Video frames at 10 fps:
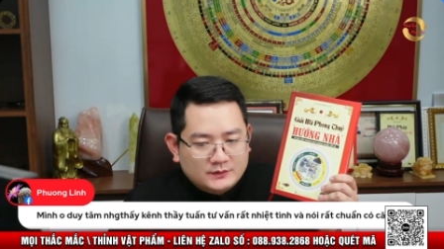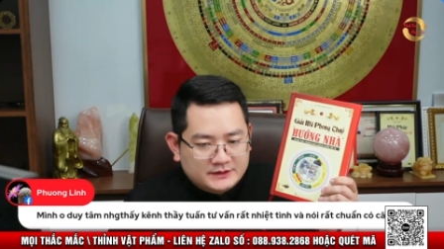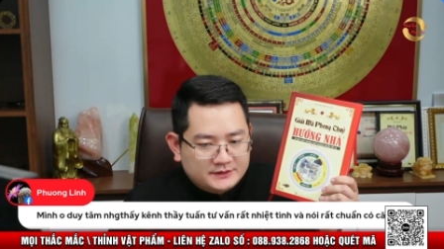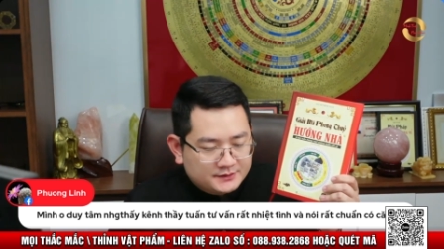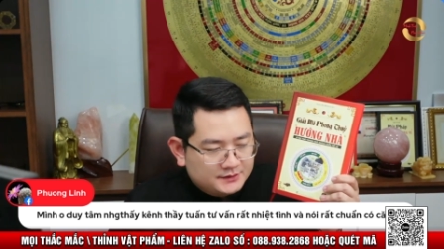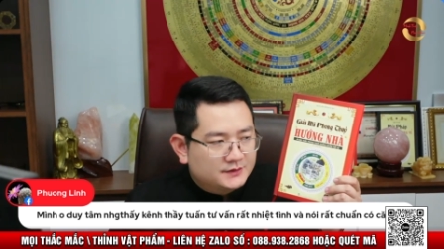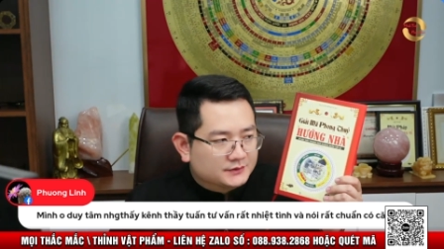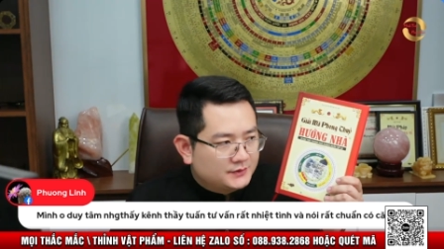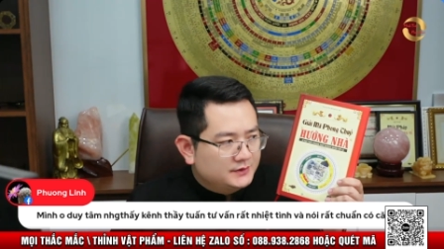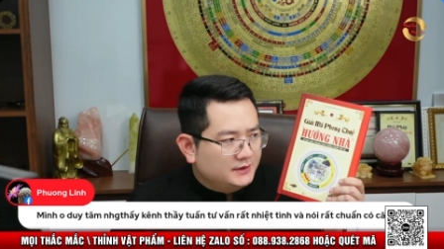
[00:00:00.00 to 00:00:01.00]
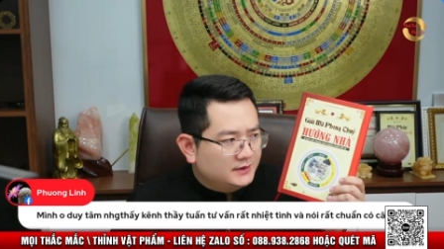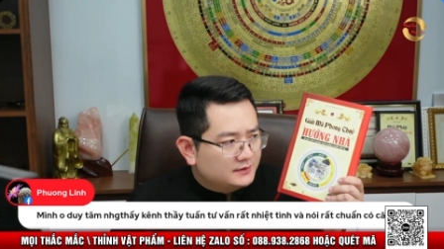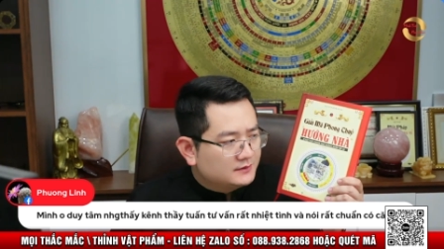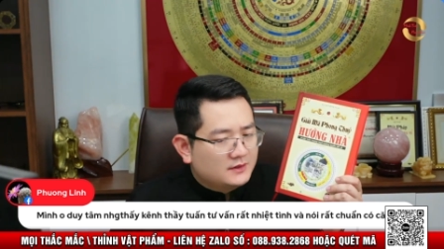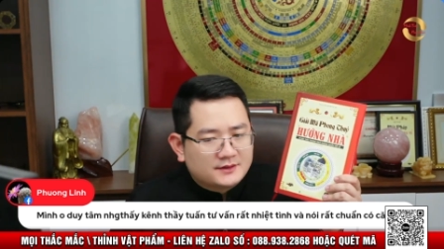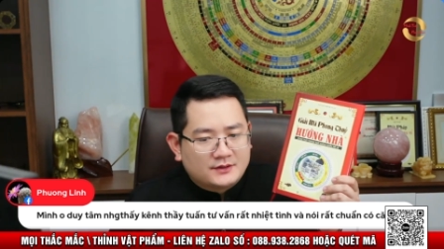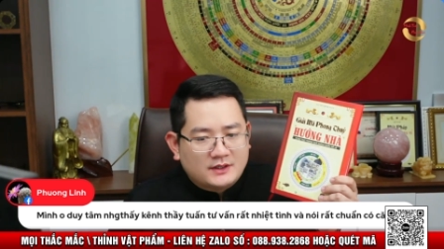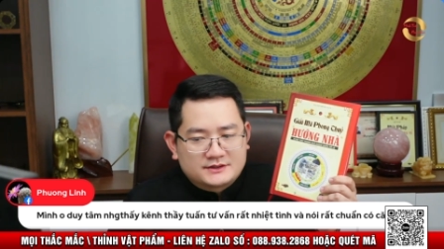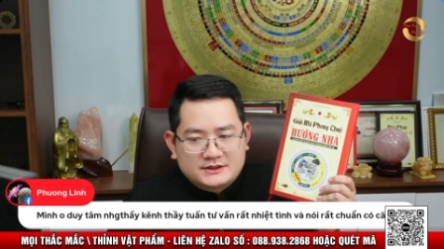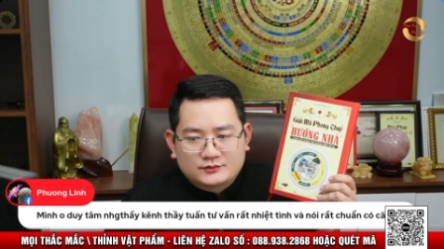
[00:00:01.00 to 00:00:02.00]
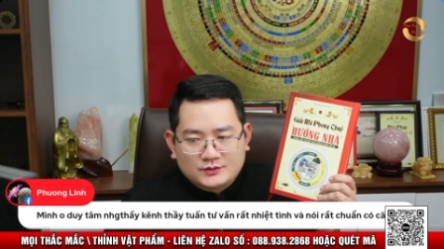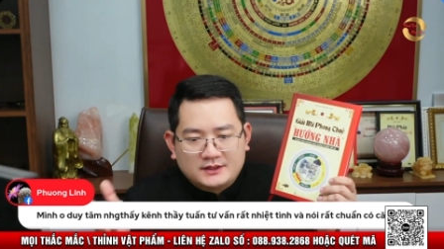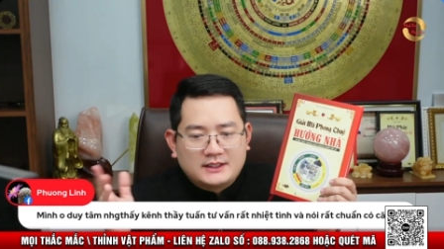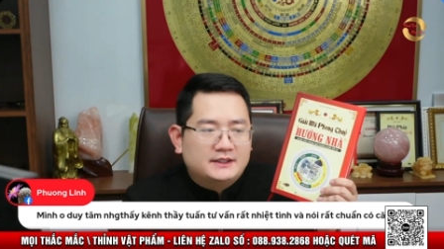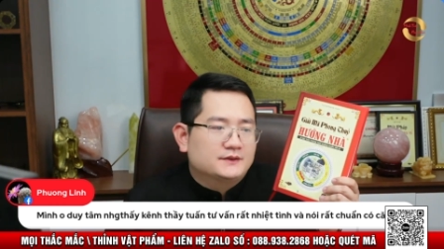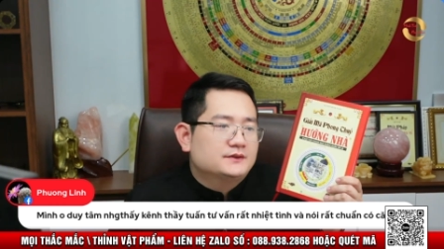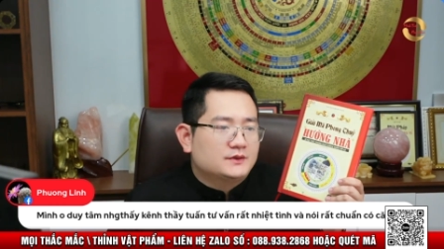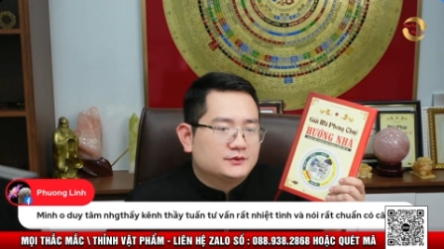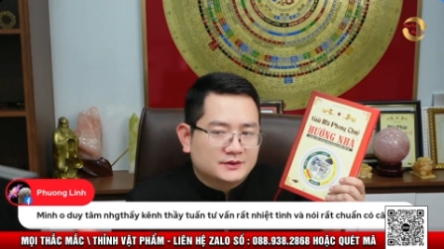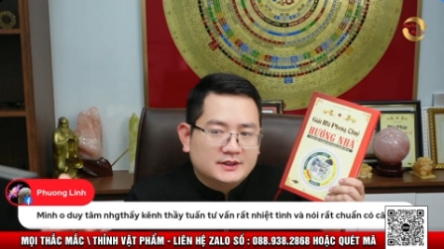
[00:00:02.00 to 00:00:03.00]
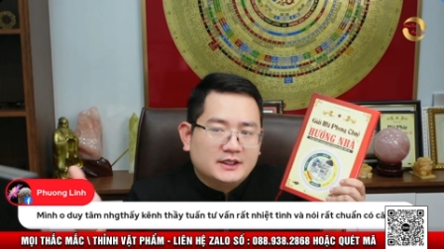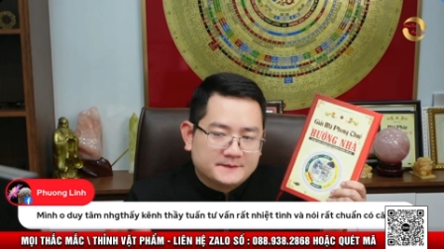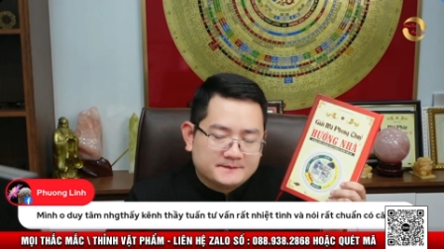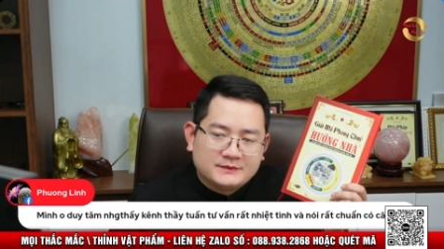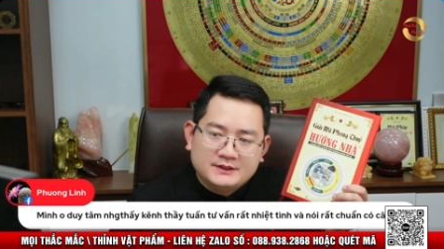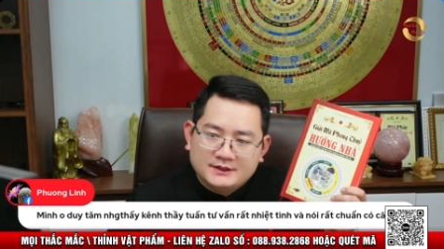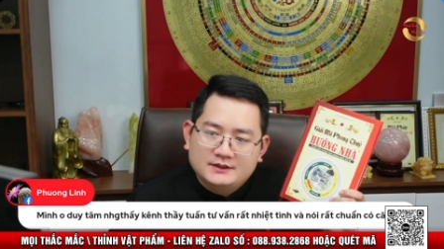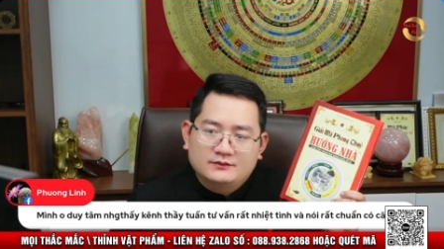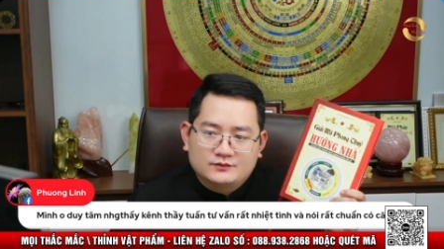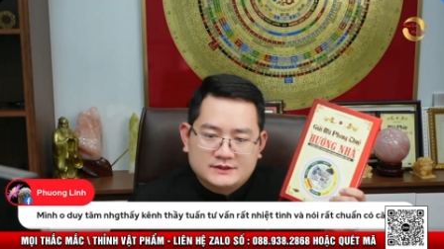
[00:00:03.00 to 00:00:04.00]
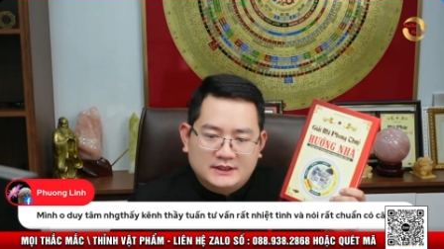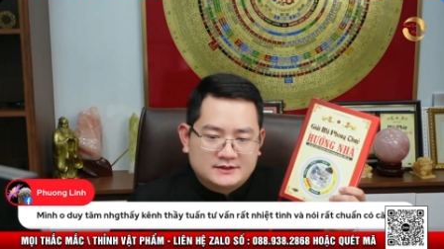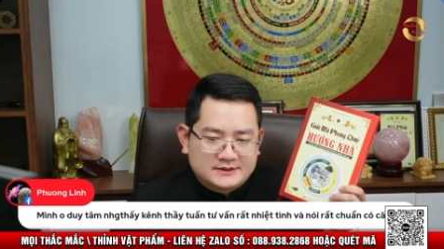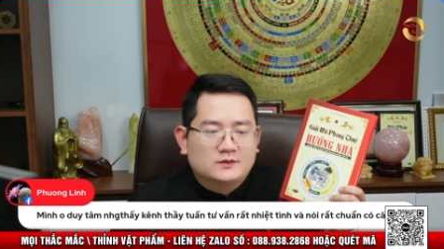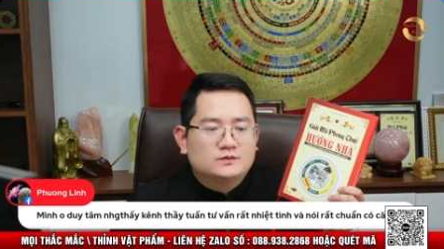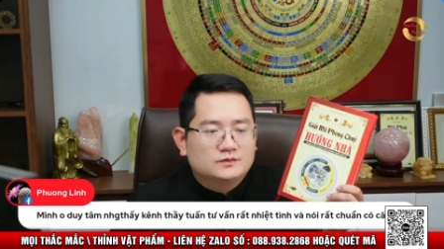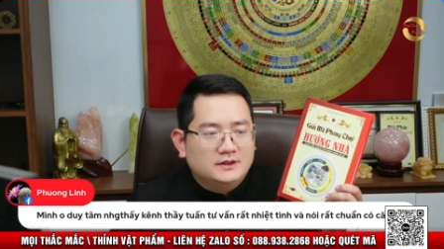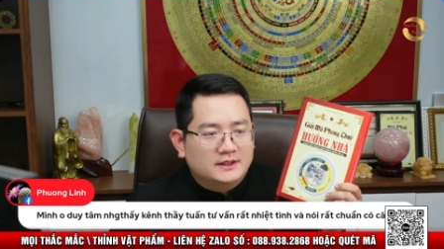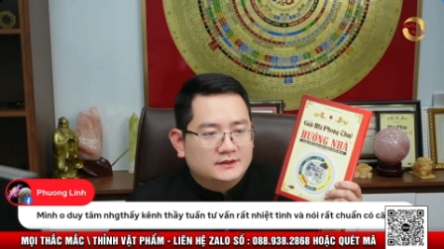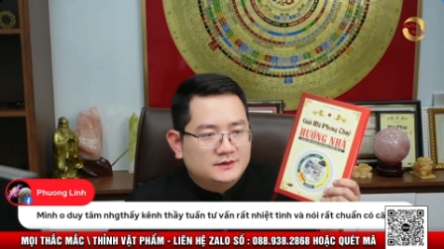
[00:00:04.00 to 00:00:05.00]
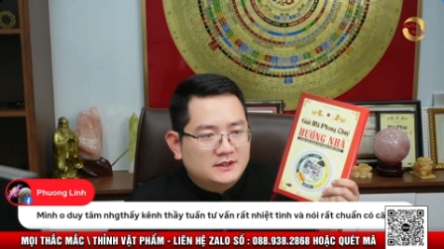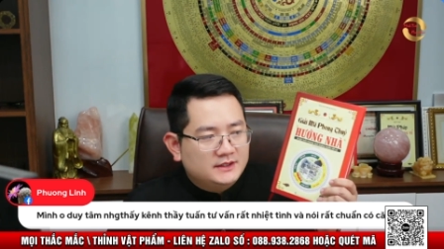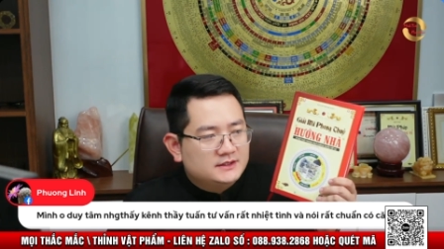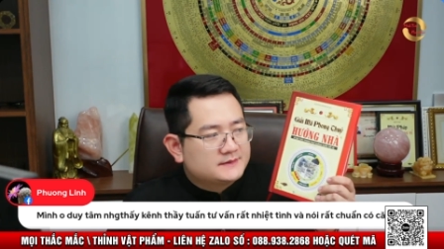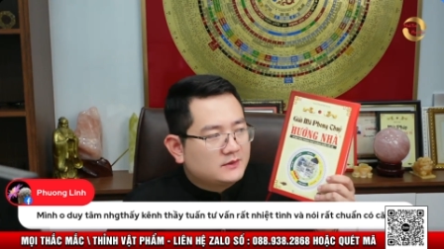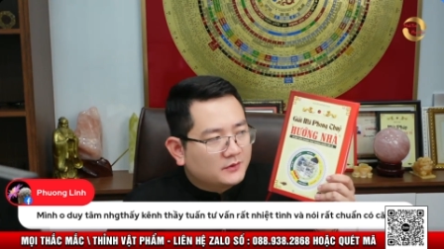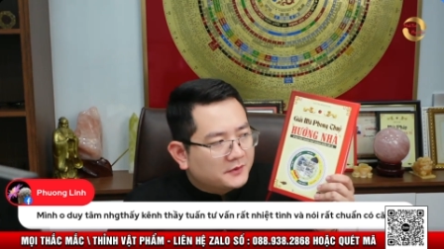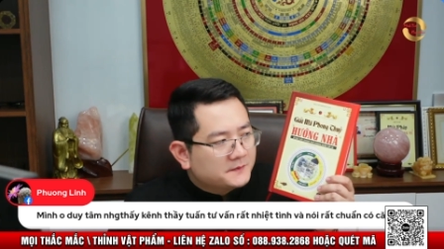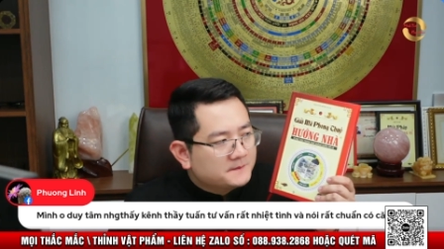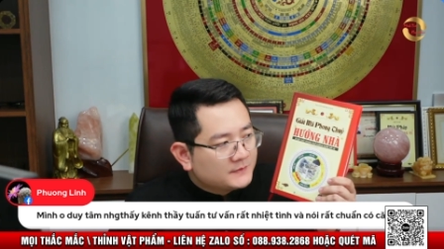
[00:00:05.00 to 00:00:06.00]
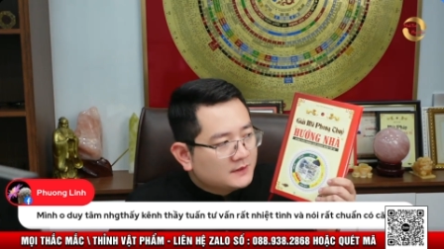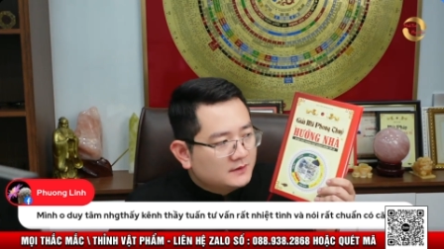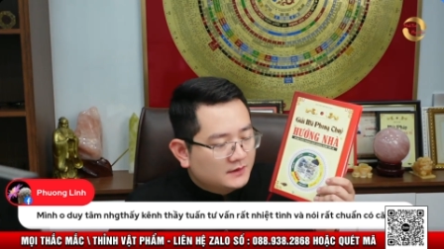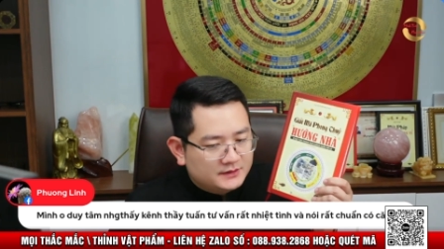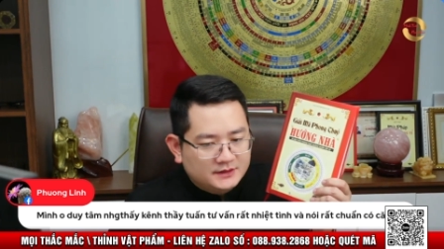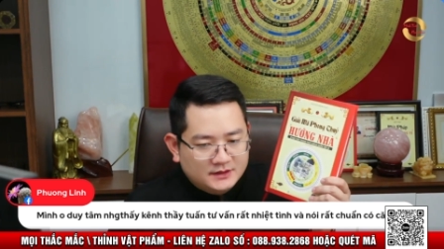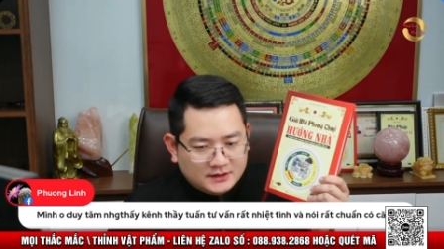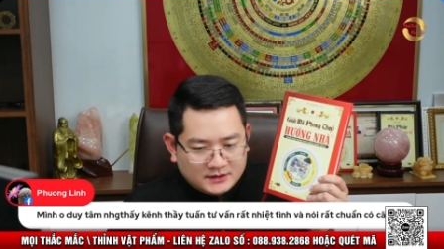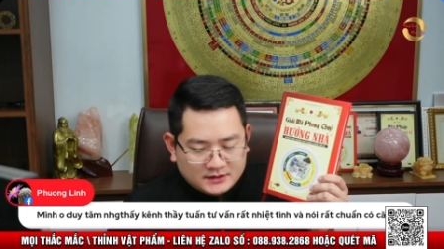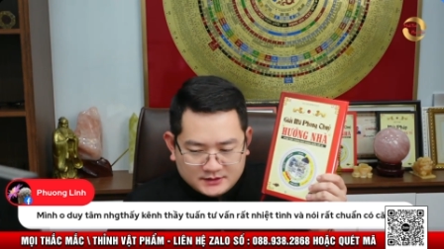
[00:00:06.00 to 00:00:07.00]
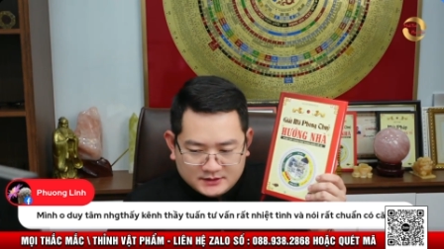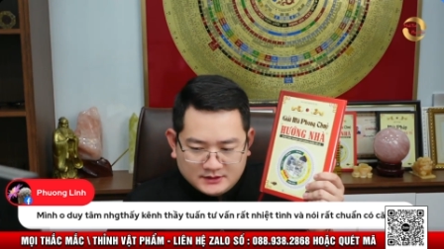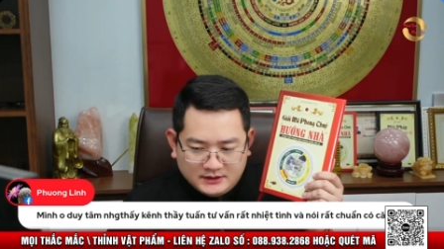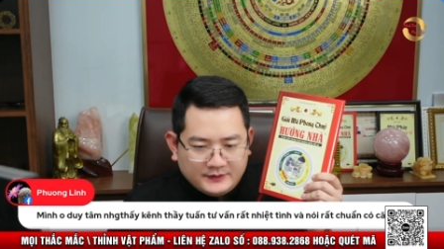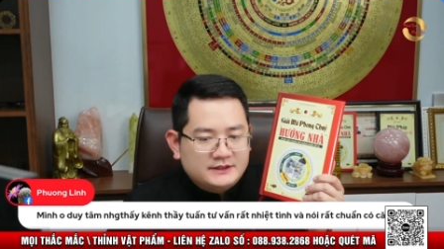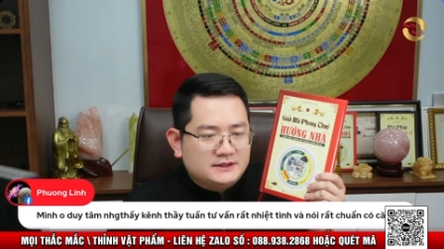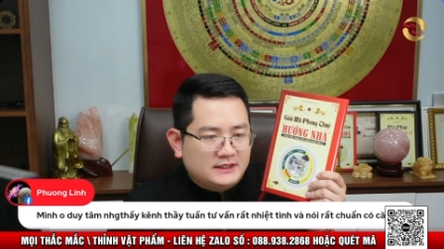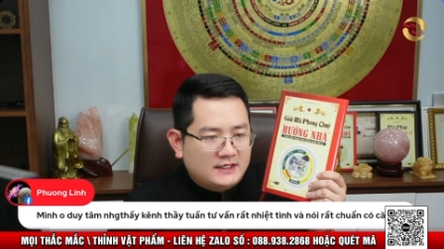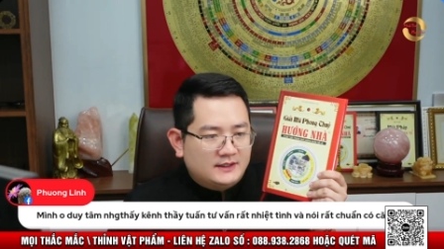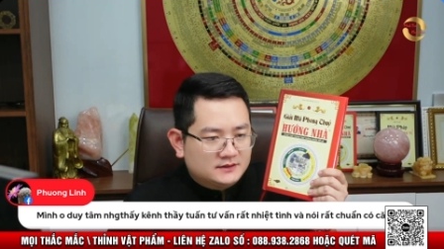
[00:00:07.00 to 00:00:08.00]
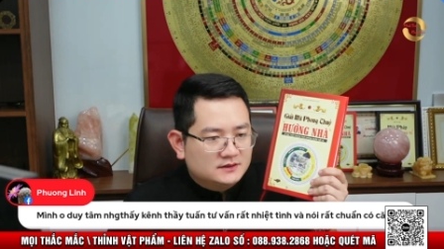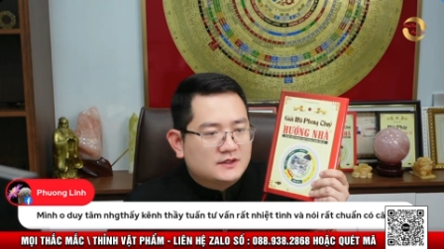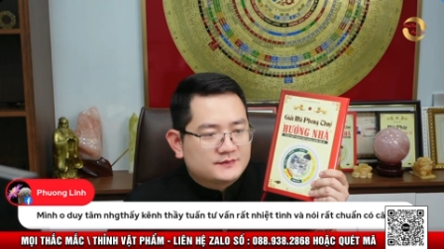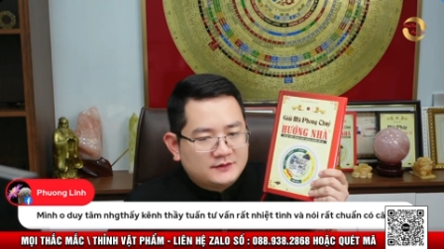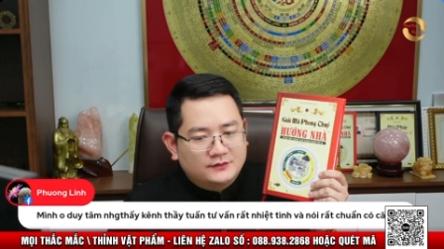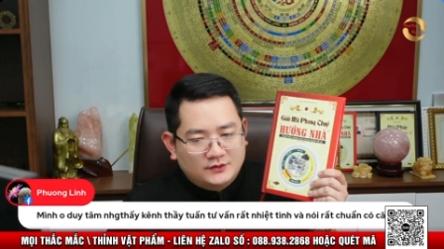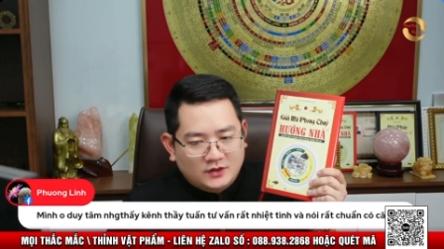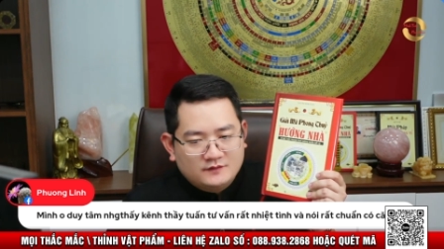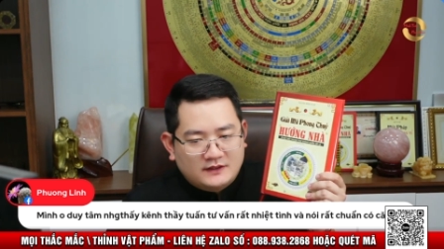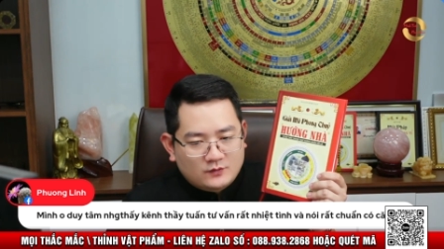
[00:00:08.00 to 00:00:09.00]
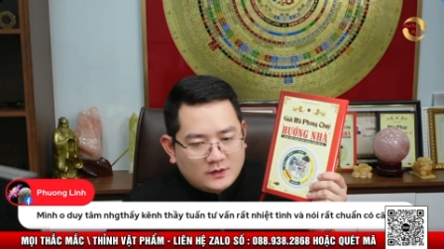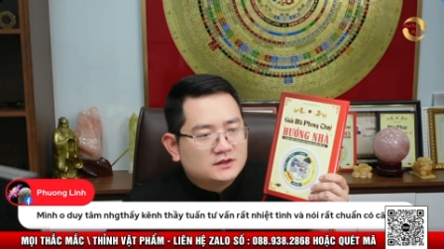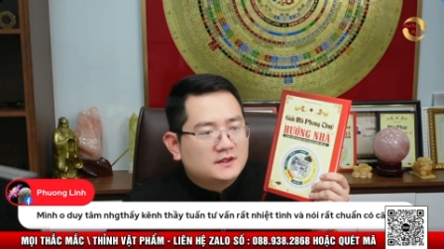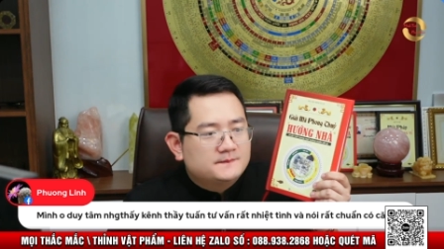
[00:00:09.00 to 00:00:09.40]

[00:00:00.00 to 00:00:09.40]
thứ tư của tôi thì đâu đó khoảng trong tuần này tuần tới đây cũng sẽ xong hiện nay tôi đang in sắp xong rồi đấy thì à, nếu anh chị nào đã từng đọc sách của tôi và quan tâm